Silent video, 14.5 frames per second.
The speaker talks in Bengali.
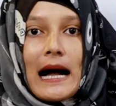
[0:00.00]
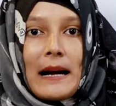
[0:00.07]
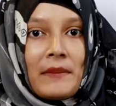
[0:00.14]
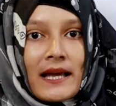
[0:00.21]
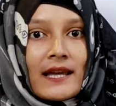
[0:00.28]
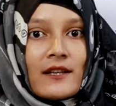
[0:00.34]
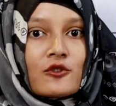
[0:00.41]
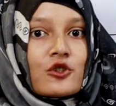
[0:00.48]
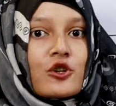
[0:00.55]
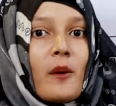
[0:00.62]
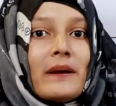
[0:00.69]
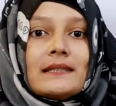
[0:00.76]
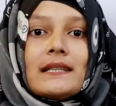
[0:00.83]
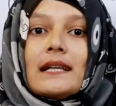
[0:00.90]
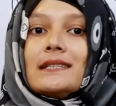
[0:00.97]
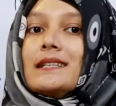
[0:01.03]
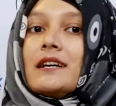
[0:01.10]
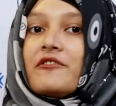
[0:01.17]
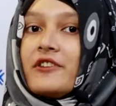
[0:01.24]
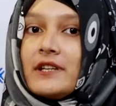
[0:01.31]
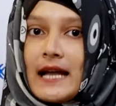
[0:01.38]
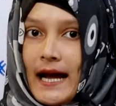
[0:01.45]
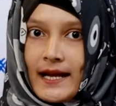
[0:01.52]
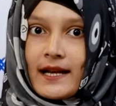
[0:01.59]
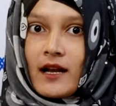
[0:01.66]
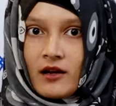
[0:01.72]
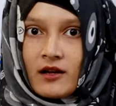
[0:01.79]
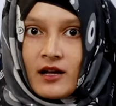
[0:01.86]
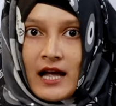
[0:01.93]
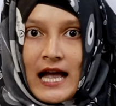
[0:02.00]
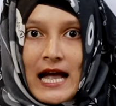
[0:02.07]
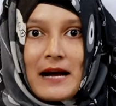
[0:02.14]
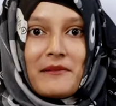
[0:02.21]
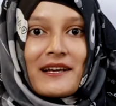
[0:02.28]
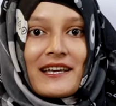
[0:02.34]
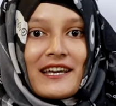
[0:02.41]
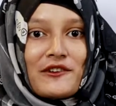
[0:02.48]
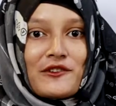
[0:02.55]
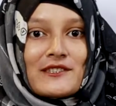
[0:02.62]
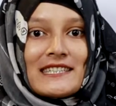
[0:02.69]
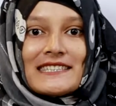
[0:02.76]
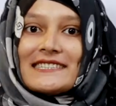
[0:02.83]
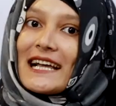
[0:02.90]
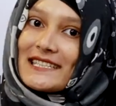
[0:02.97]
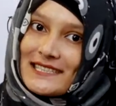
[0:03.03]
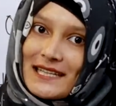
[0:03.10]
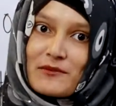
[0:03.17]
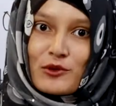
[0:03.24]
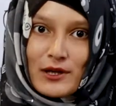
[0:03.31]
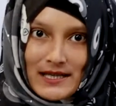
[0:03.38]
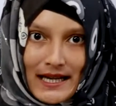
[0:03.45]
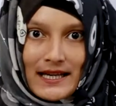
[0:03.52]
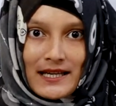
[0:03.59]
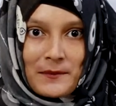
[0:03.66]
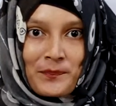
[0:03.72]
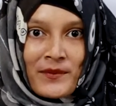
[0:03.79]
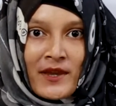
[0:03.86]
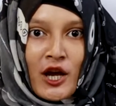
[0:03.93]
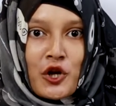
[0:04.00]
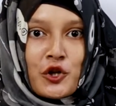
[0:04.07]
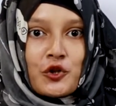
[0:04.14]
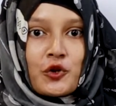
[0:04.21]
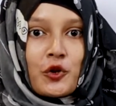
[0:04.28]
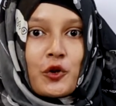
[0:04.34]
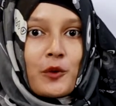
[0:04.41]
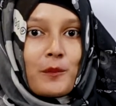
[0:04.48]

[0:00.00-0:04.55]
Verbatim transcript: আমাকে কিন্তু সবাই সানজিদা আফরিন ডাকে না আমাকে হচ্ছে সানজিদা বলে ডাকে তো